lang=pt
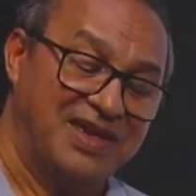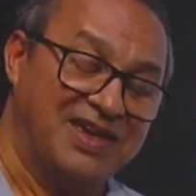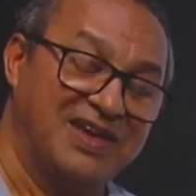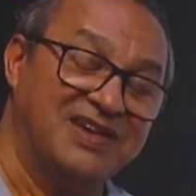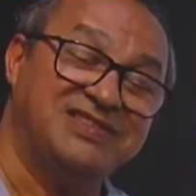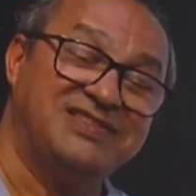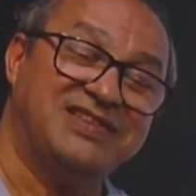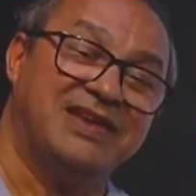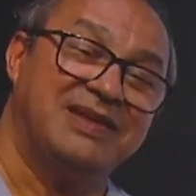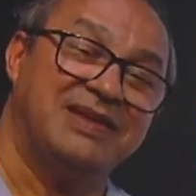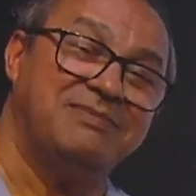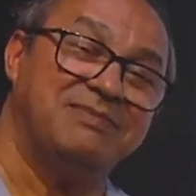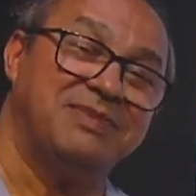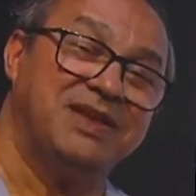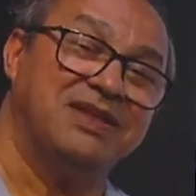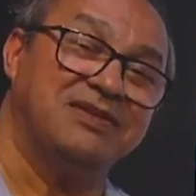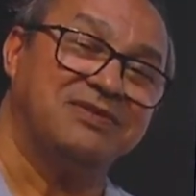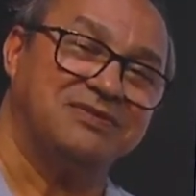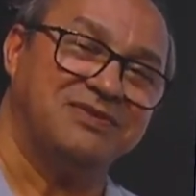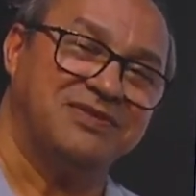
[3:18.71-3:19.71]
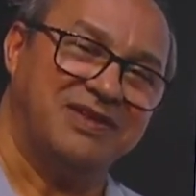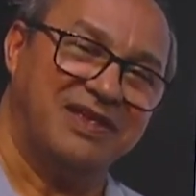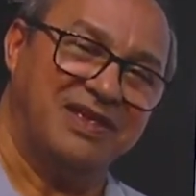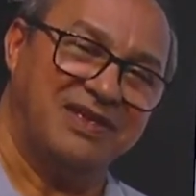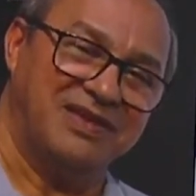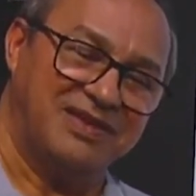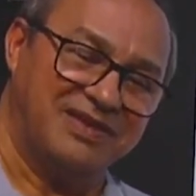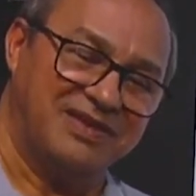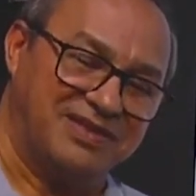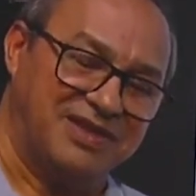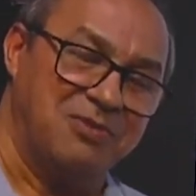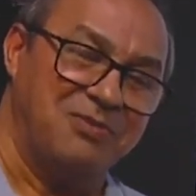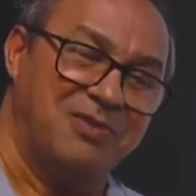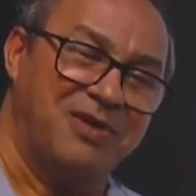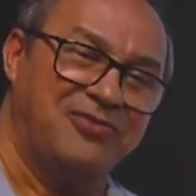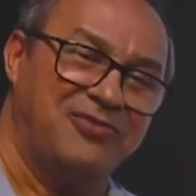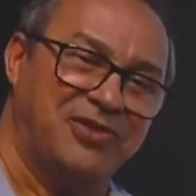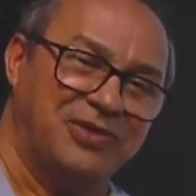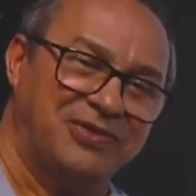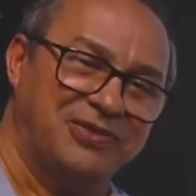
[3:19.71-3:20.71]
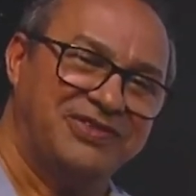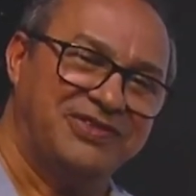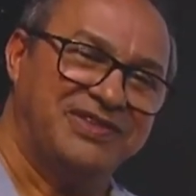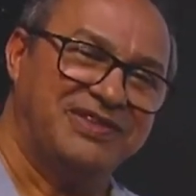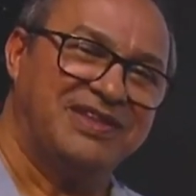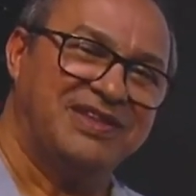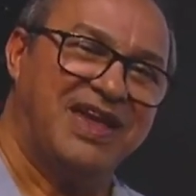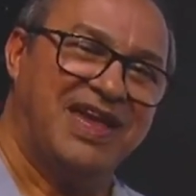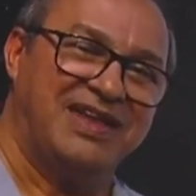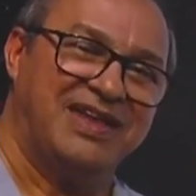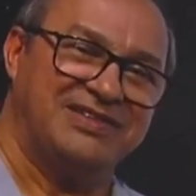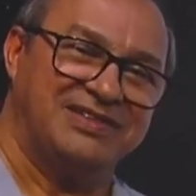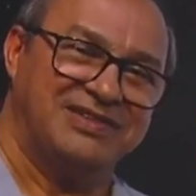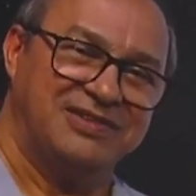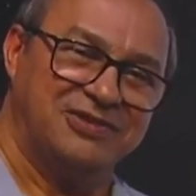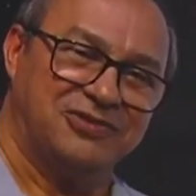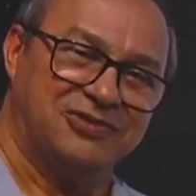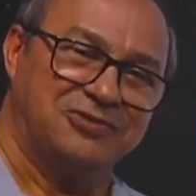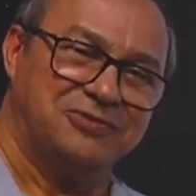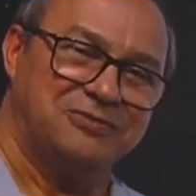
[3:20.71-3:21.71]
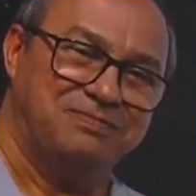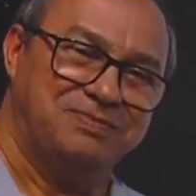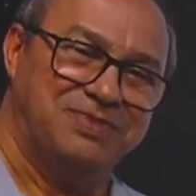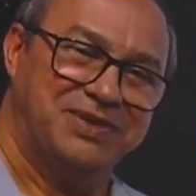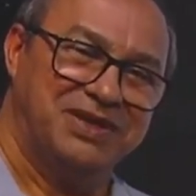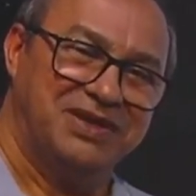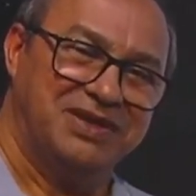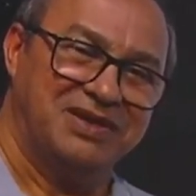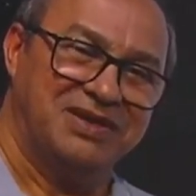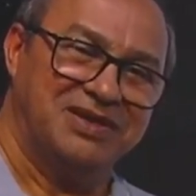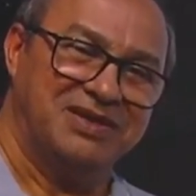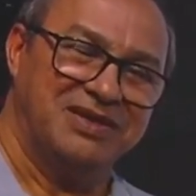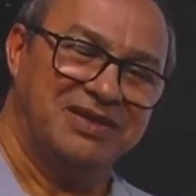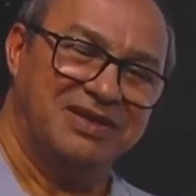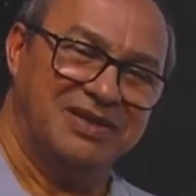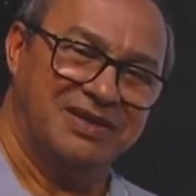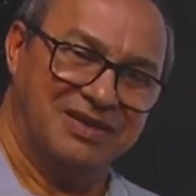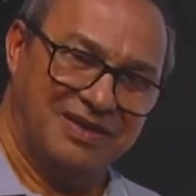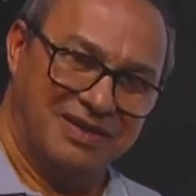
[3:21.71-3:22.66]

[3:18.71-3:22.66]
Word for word: este elemento tem uma velocidade de subir